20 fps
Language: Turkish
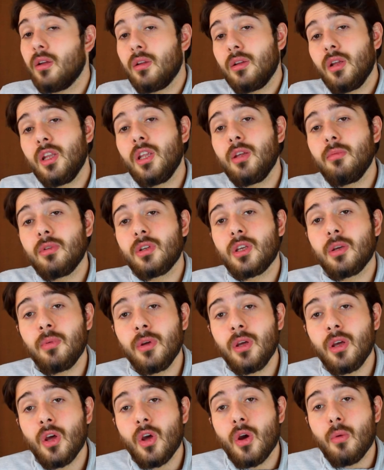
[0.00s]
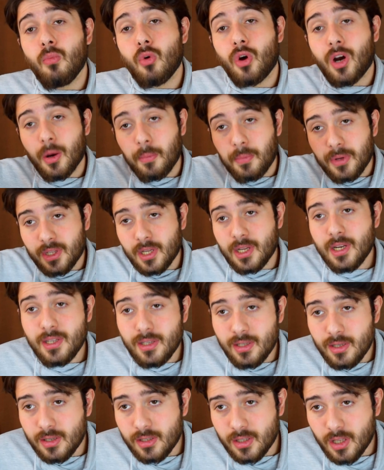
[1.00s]
dediğimiz gibi bu
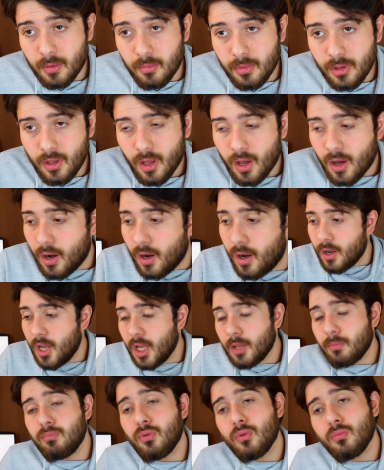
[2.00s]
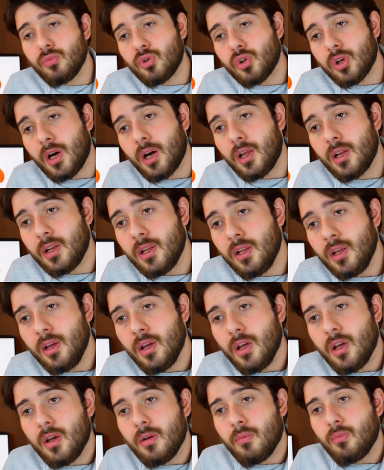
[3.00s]
kapitalist sistemin hayat bulmuş halini,
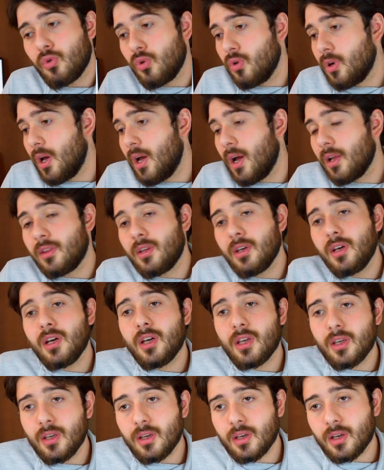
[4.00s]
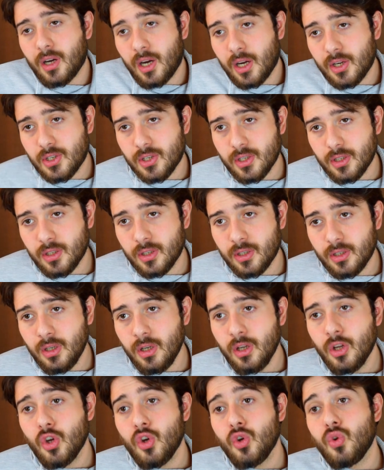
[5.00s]
bunun hayattaki
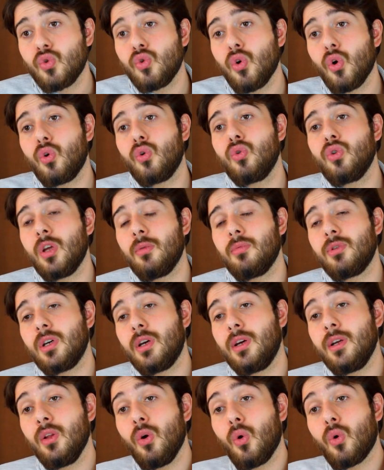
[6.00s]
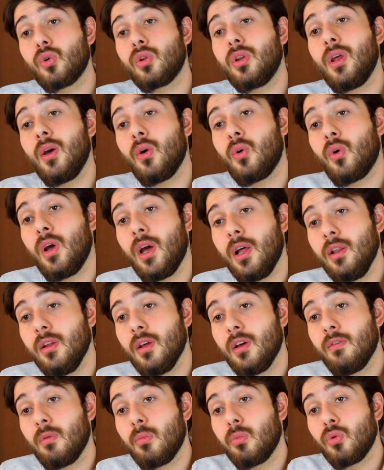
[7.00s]
karşılığını çok güzel bir şekilde ortaya koyan
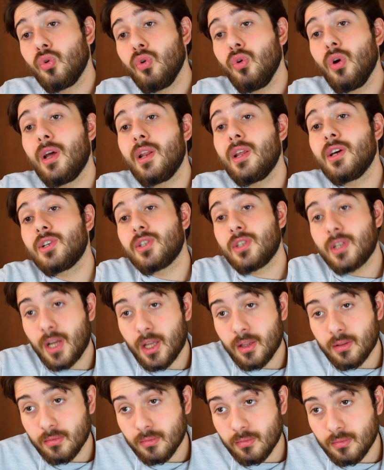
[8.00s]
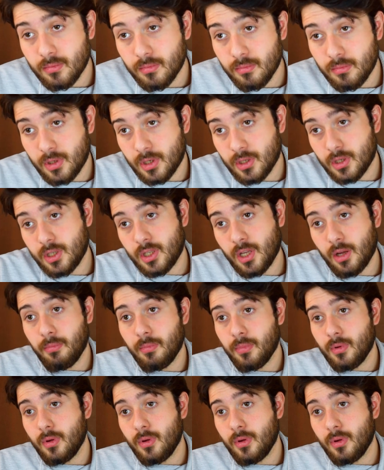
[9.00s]
ve bunu eleştiren bir kitap.